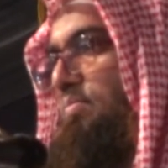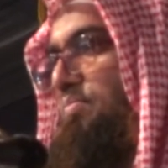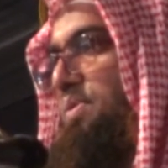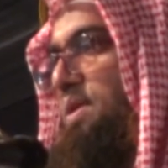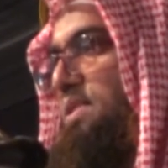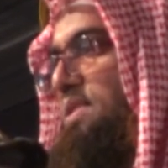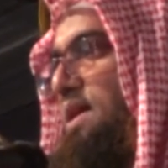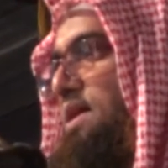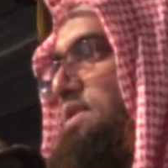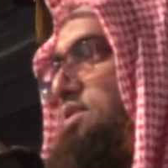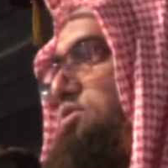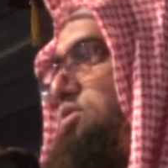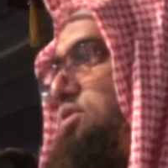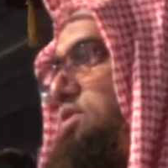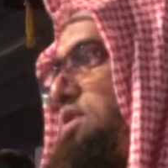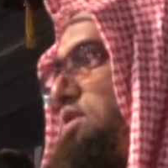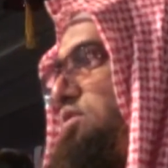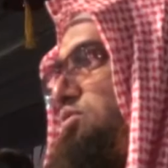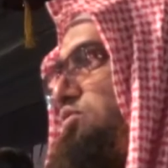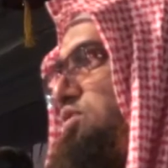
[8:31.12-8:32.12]
বেদাত
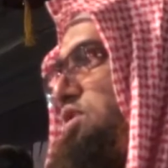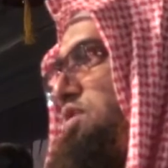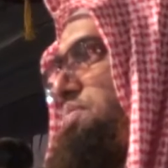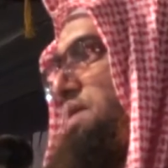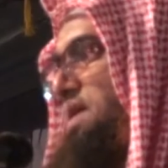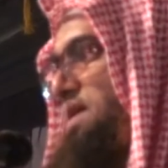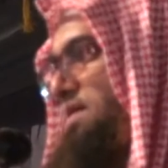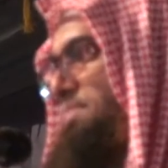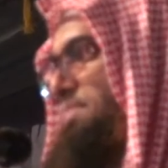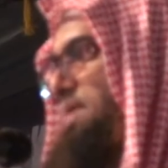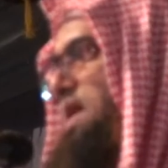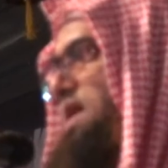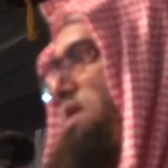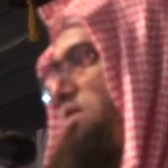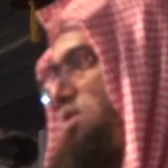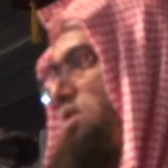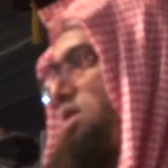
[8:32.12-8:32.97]
যদি দুই ভাগে ভাগ